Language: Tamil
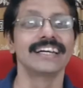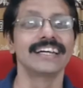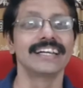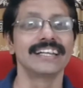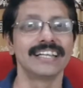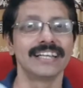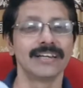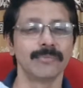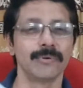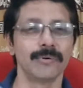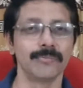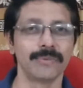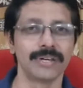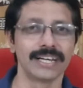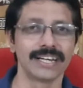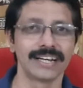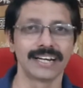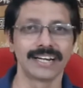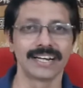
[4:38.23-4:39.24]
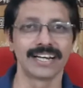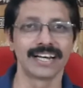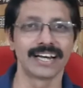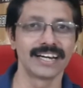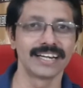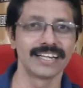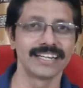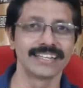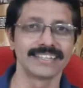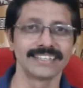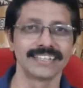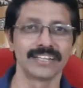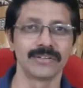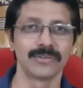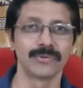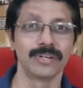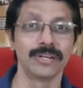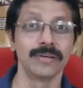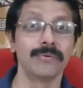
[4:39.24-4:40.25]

இந்த பொம்மையை நாங்கள் ஆடி அசையக்கூடிய